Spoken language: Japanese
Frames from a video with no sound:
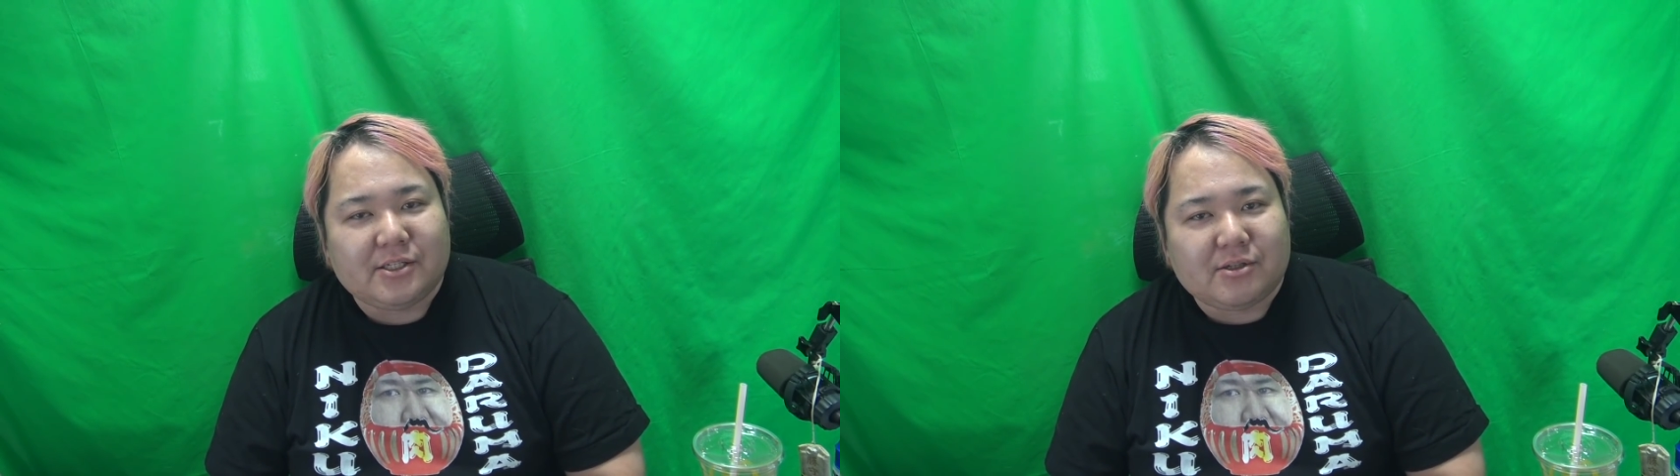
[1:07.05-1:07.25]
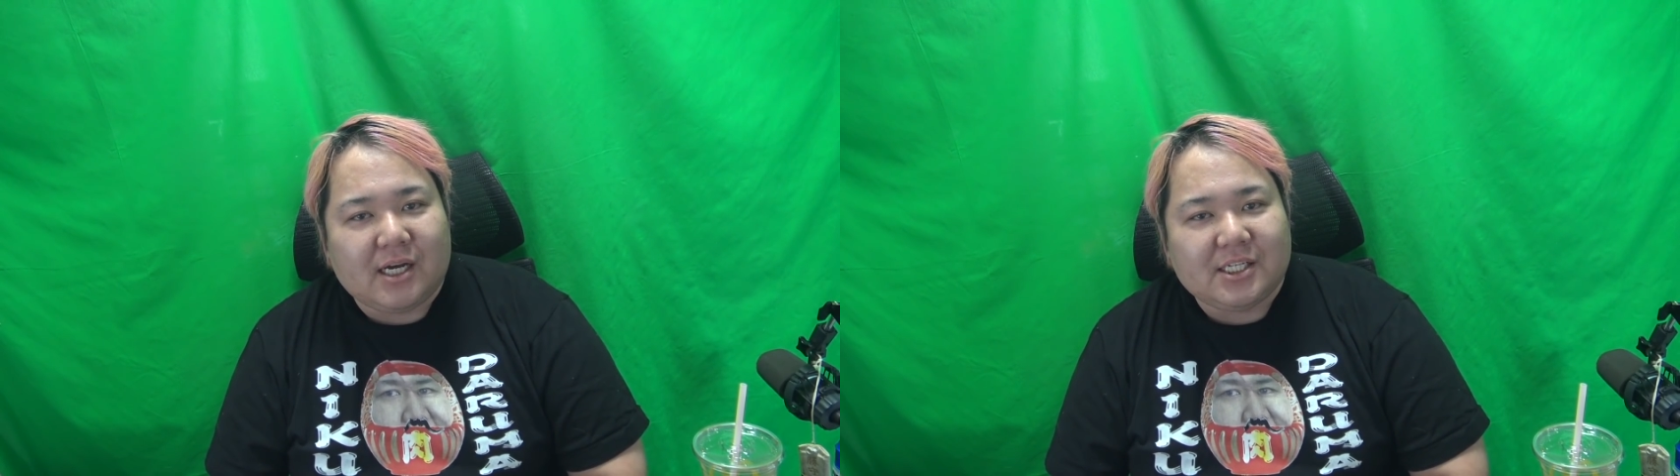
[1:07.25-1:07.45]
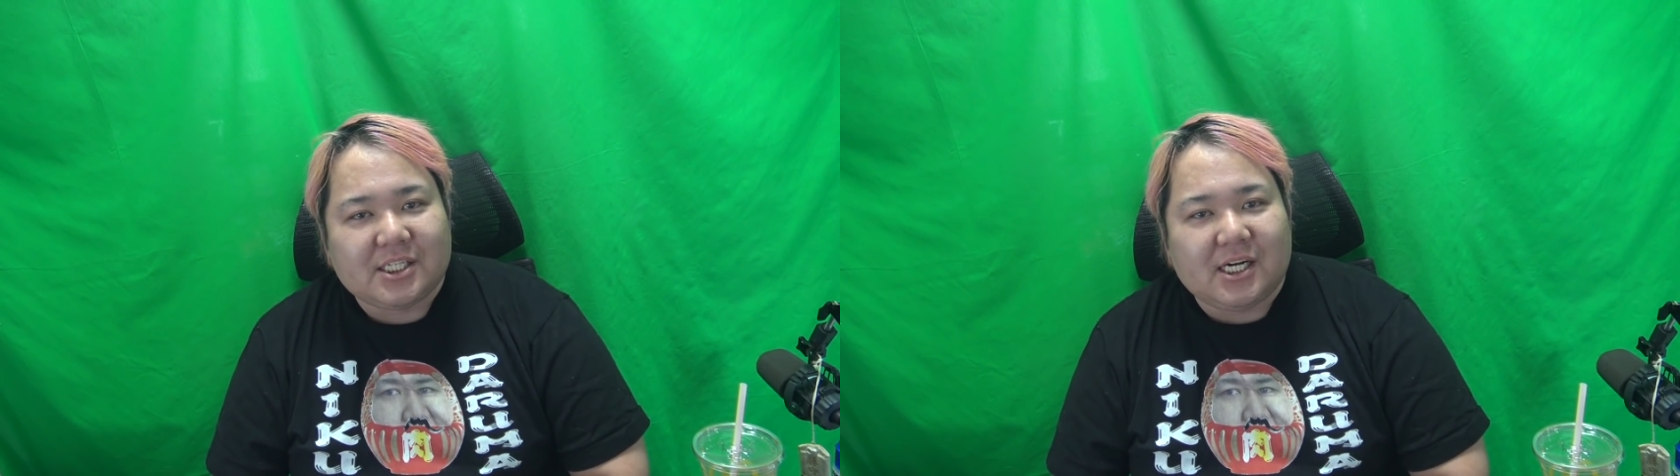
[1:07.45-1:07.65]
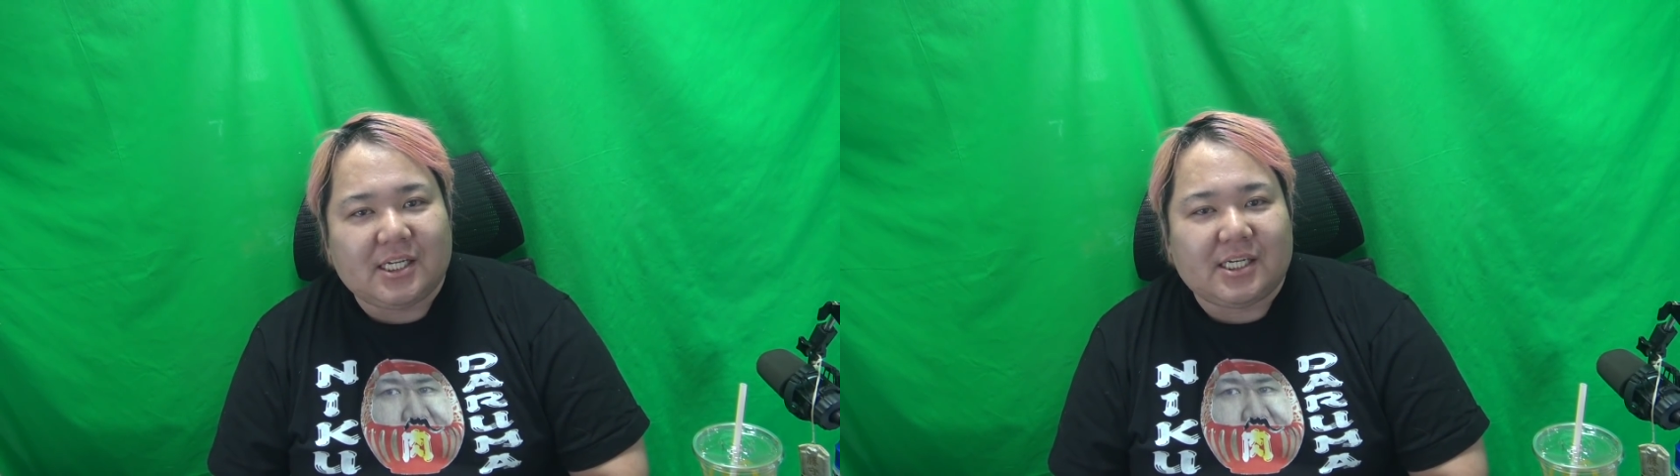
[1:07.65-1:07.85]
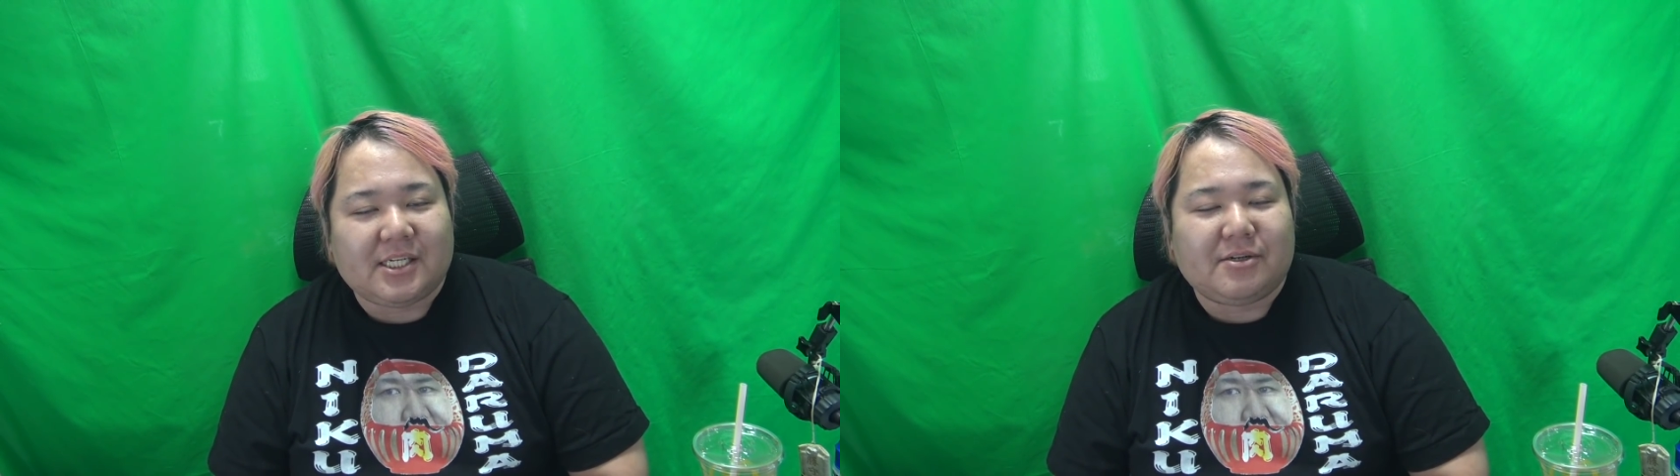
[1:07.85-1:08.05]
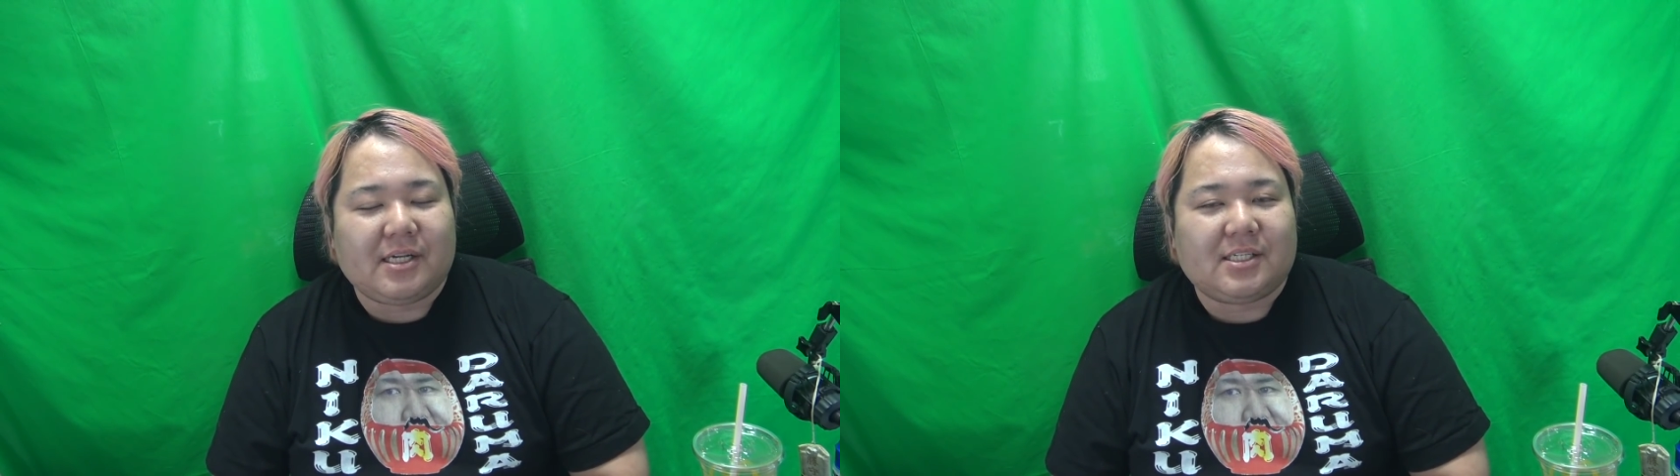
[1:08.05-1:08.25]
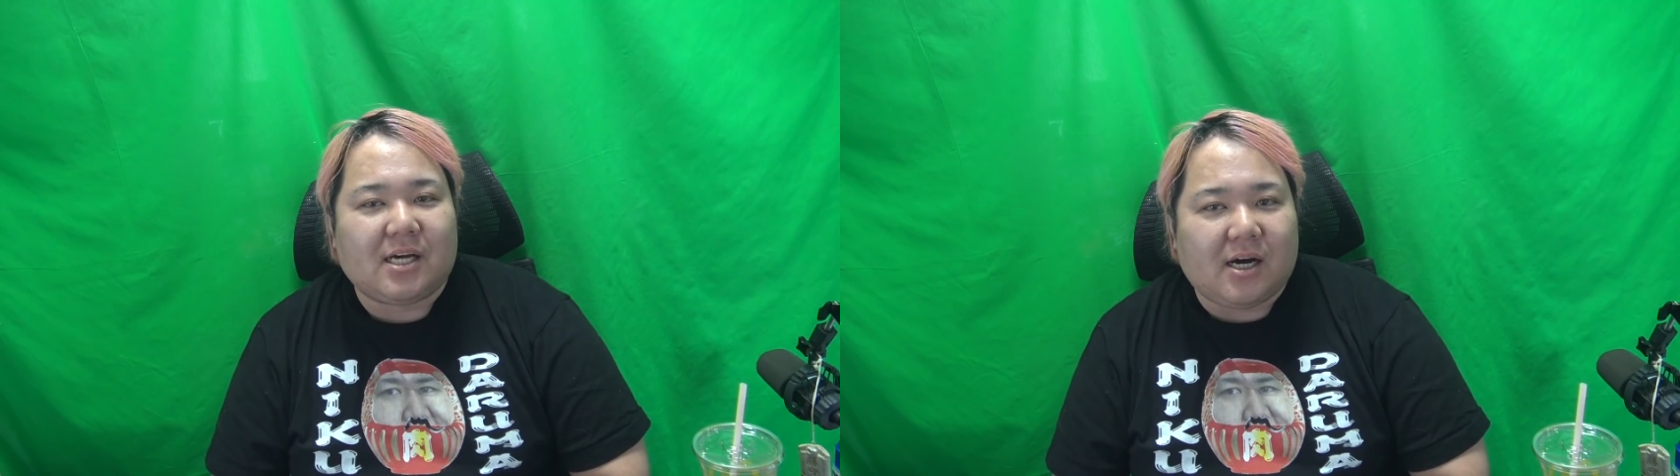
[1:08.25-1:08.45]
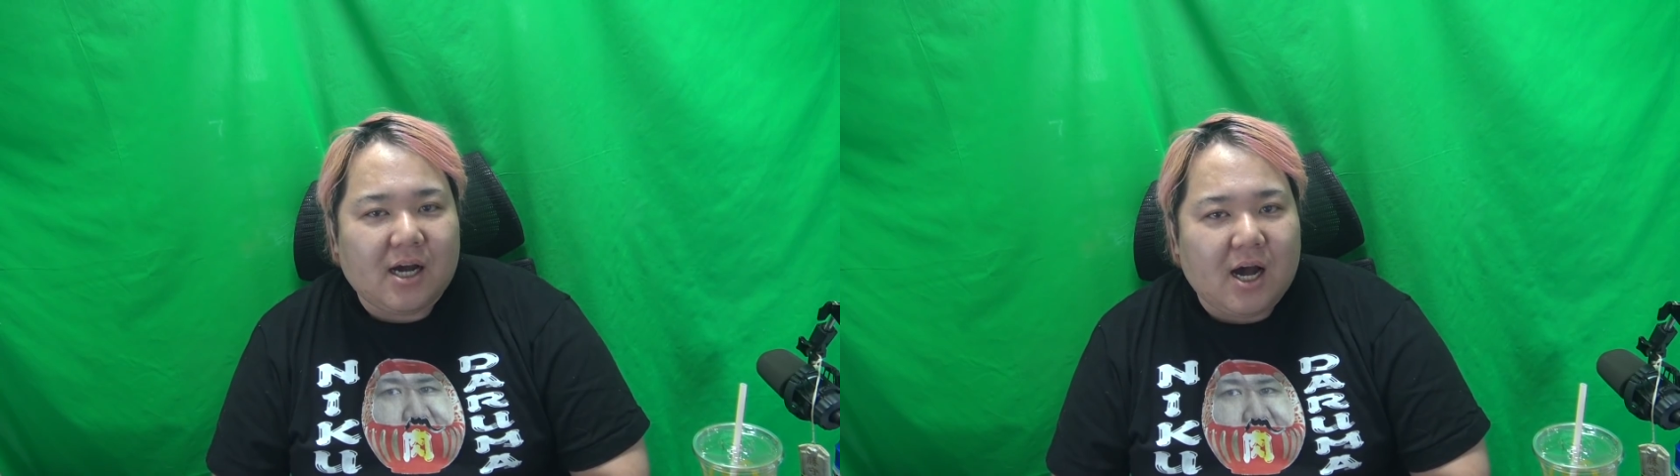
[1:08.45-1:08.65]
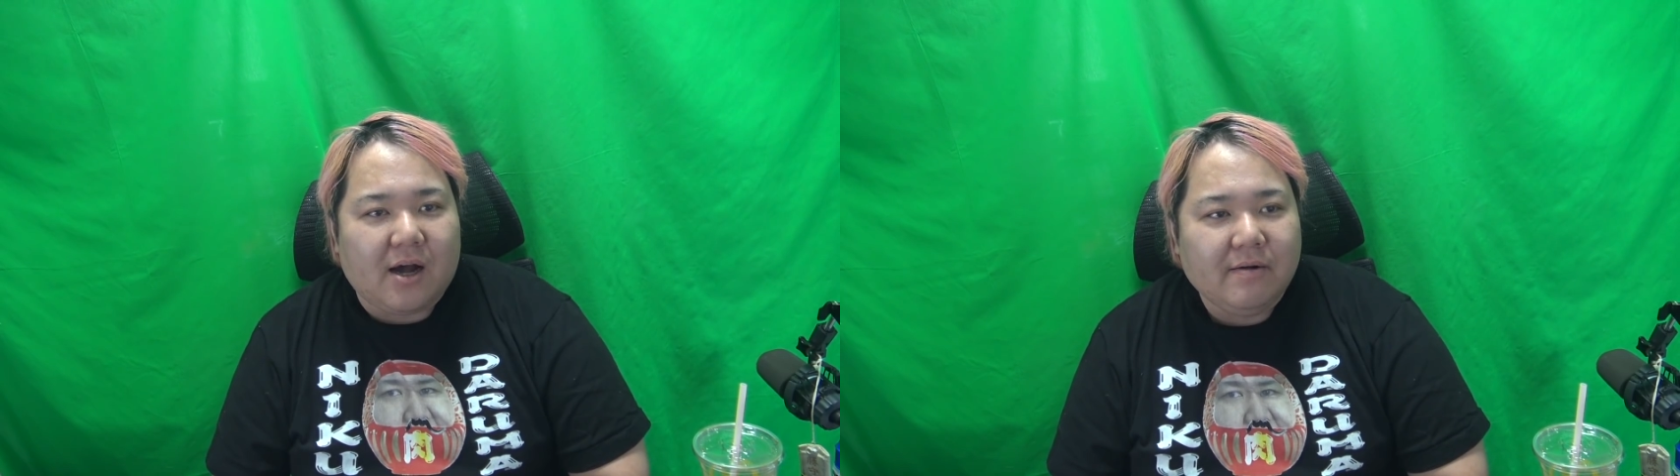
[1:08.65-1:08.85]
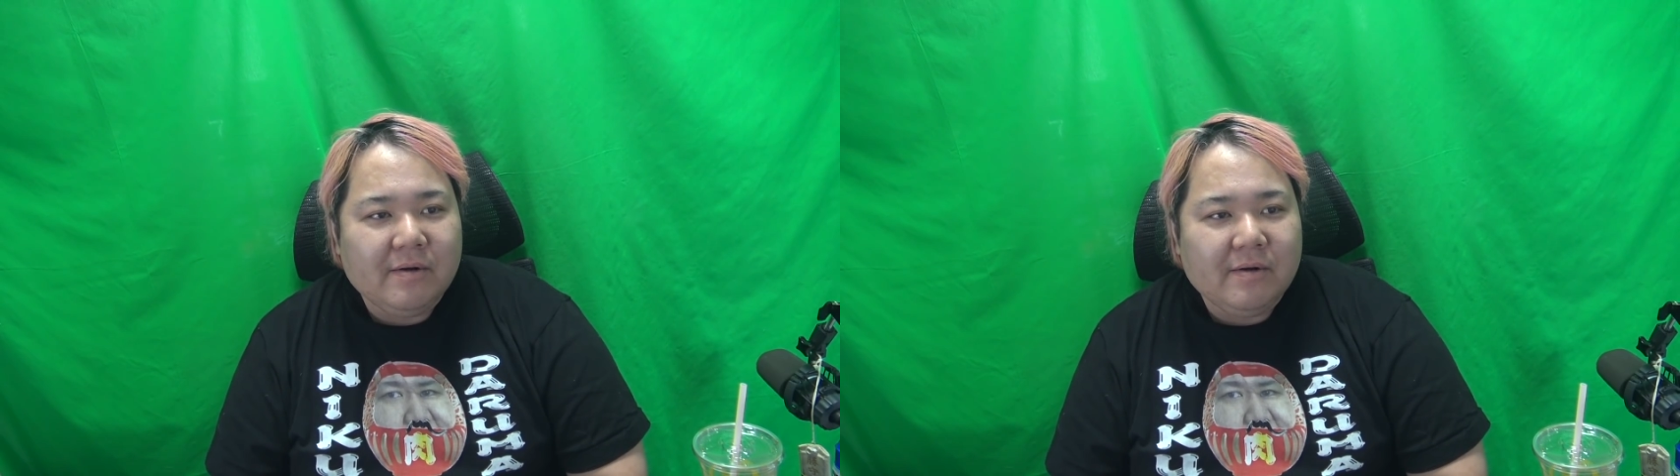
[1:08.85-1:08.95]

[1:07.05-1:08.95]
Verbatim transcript: ずっと話しかけてきてくれてたから、